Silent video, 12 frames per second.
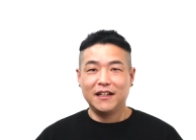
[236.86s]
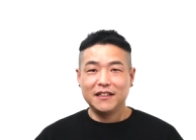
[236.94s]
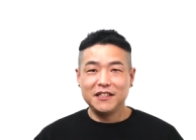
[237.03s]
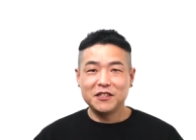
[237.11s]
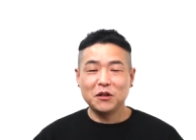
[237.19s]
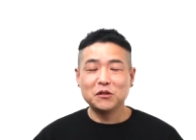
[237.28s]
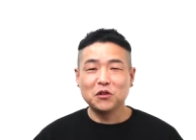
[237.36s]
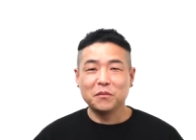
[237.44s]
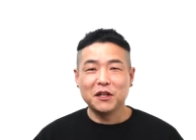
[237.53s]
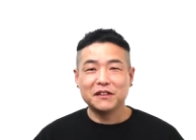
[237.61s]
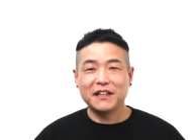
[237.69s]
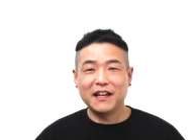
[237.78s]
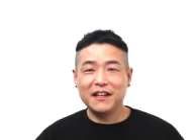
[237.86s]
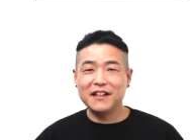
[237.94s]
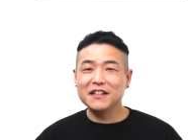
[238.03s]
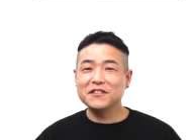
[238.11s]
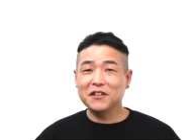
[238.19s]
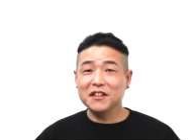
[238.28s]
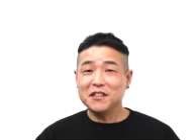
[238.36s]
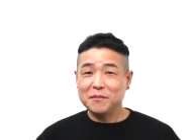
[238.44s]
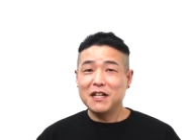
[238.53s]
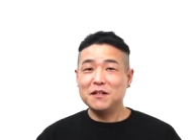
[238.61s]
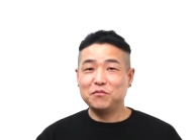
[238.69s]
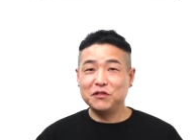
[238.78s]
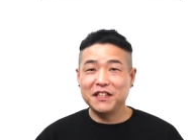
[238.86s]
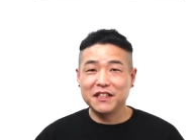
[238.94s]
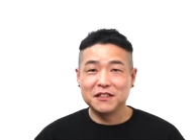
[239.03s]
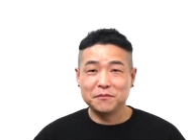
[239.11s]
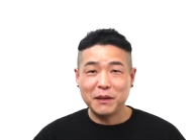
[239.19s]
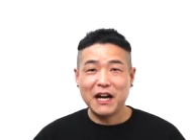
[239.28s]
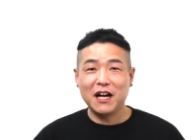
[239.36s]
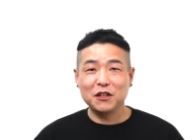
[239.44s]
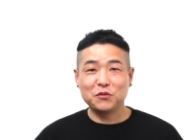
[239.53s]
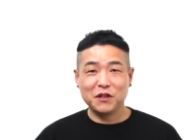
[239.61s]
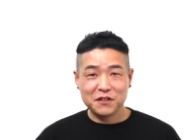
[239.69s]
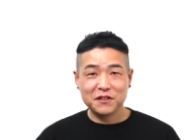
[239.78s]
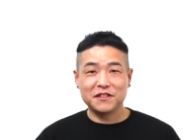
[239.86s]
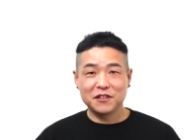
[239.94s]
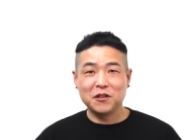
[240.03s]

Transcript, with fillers: 이 정도면 대략적인 이 마을 분위기는 파악되셨을